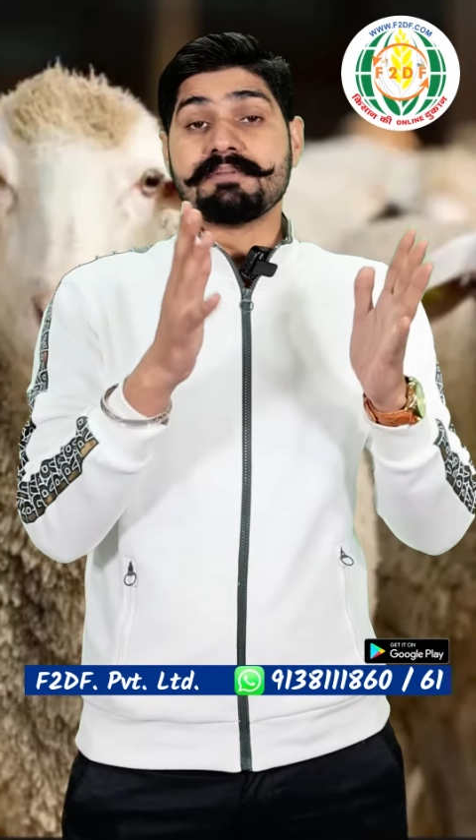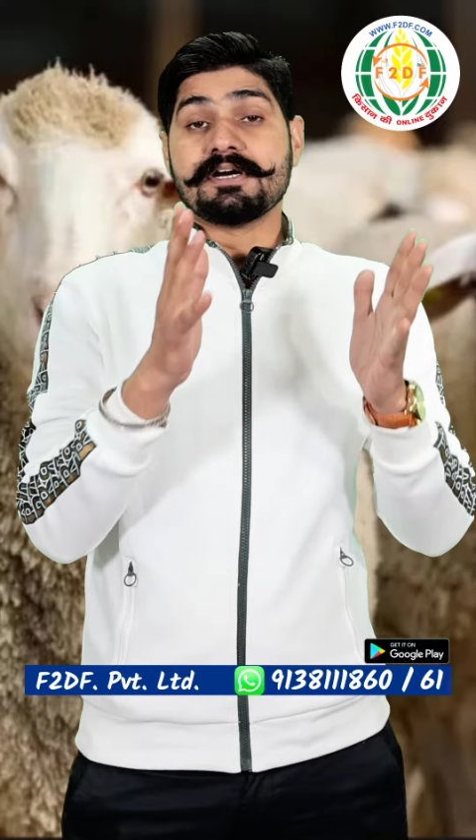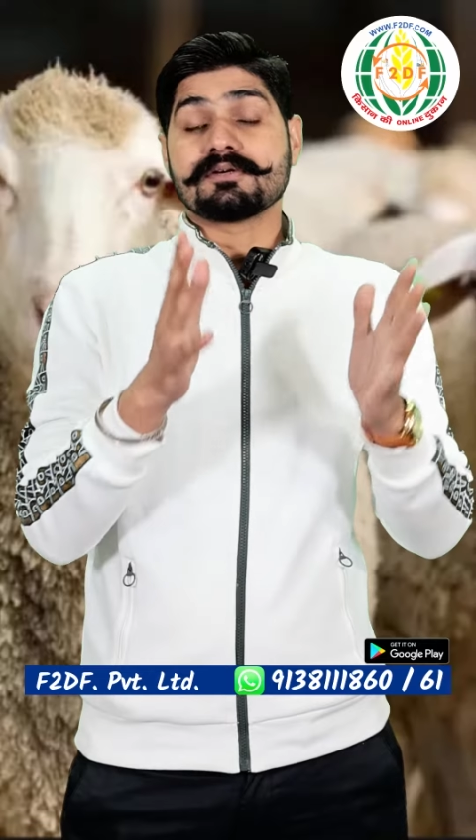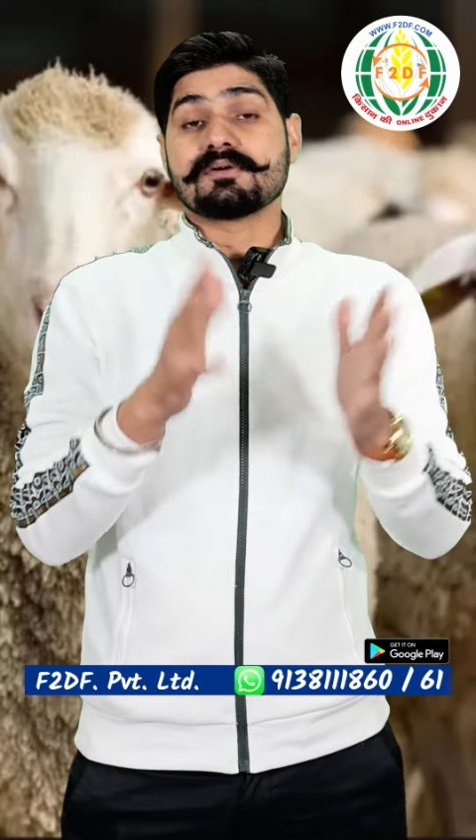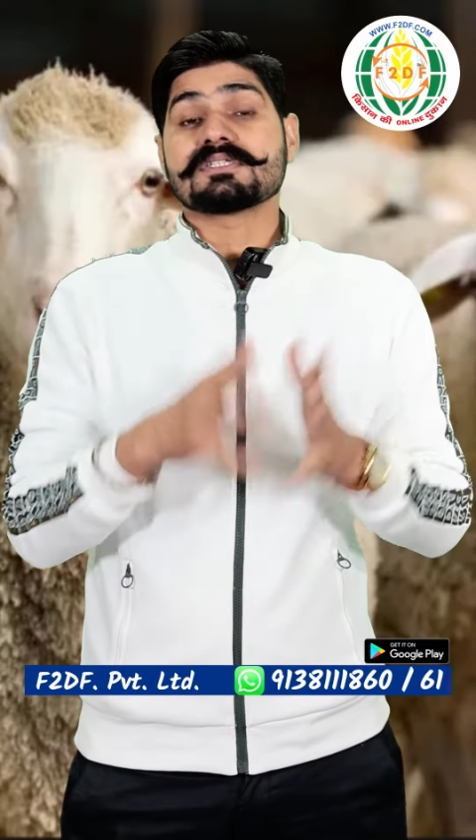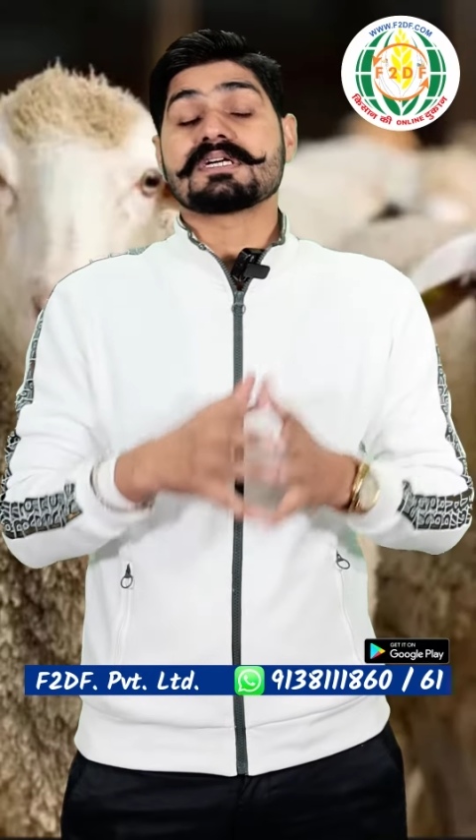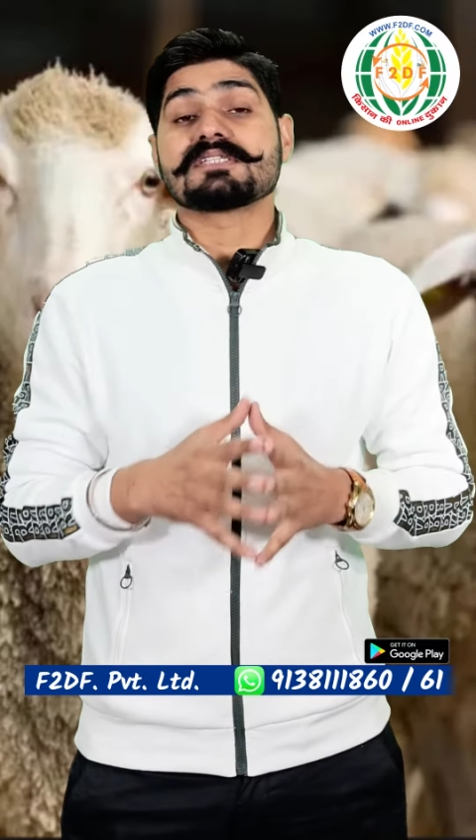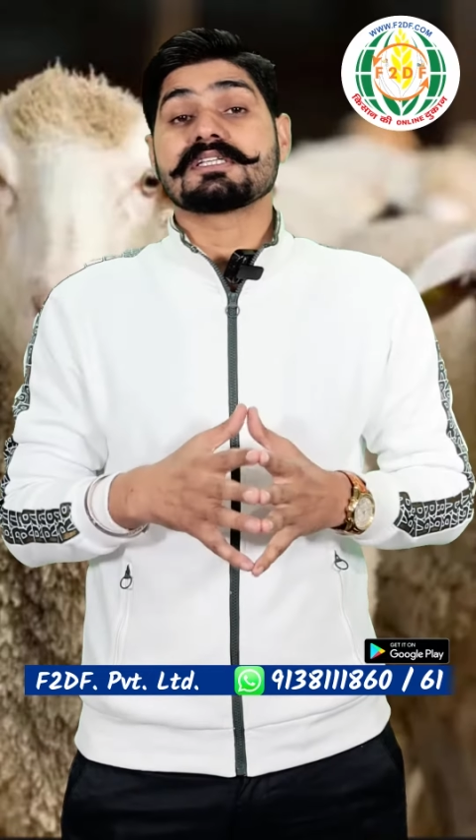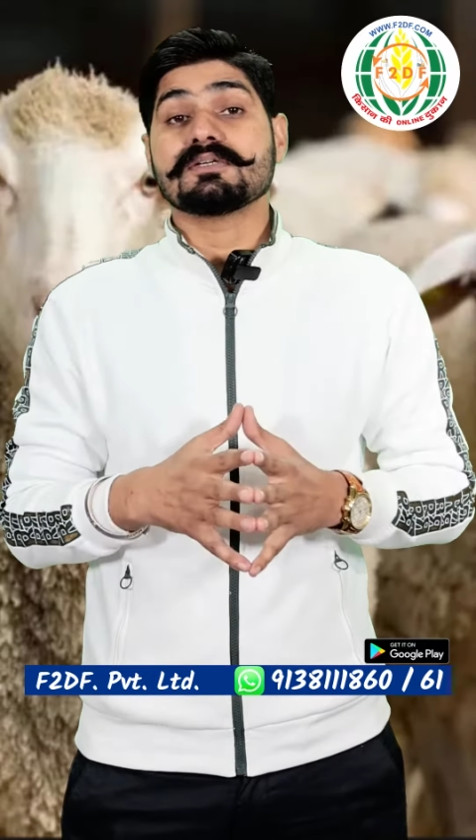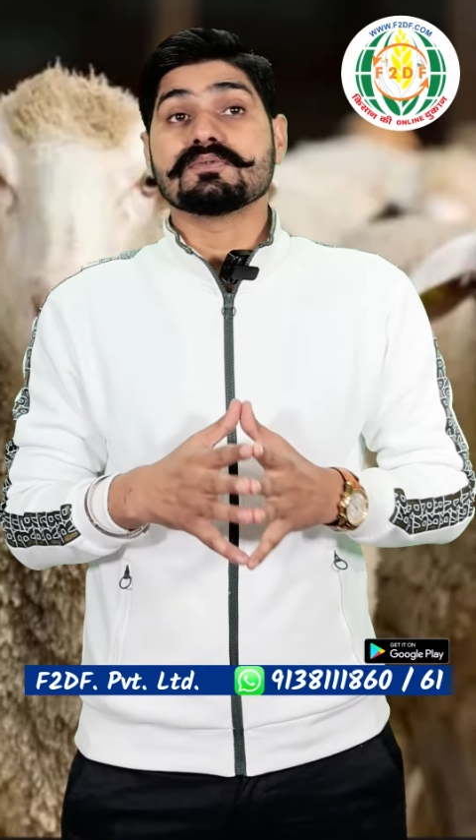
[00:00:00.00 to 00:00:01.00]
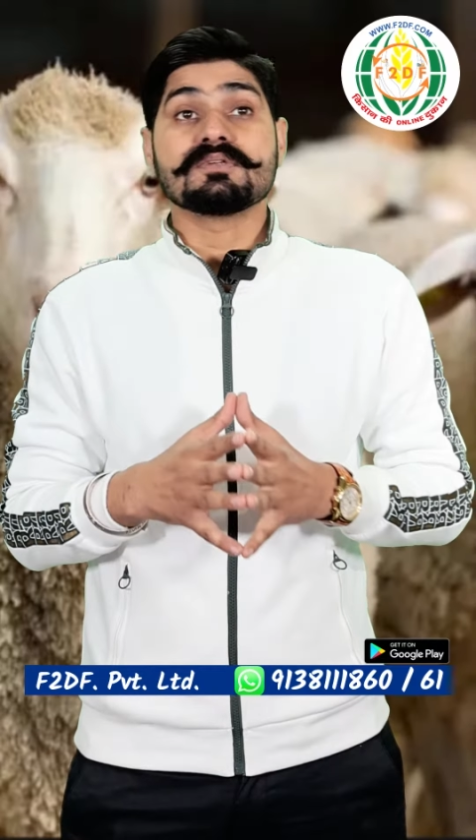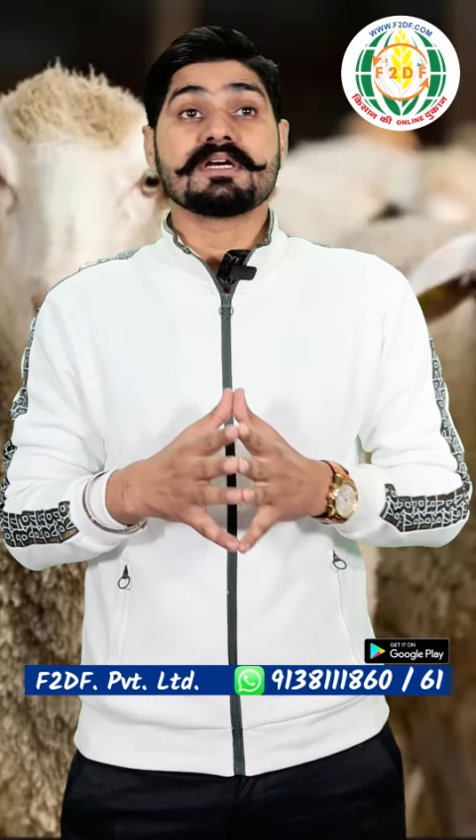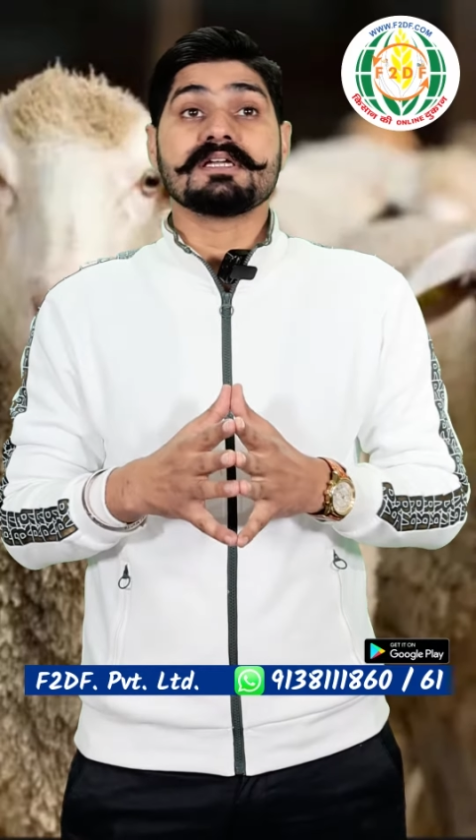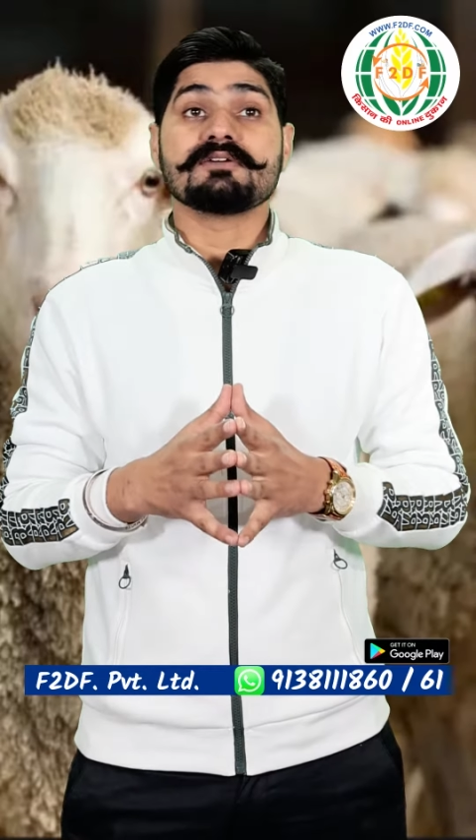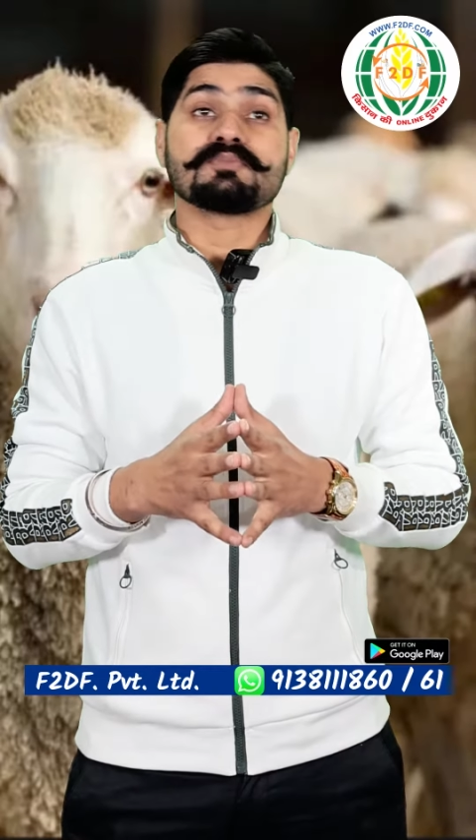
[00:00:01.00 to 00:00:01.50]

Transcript: भेड़ को किसान साथी ऊन के लिए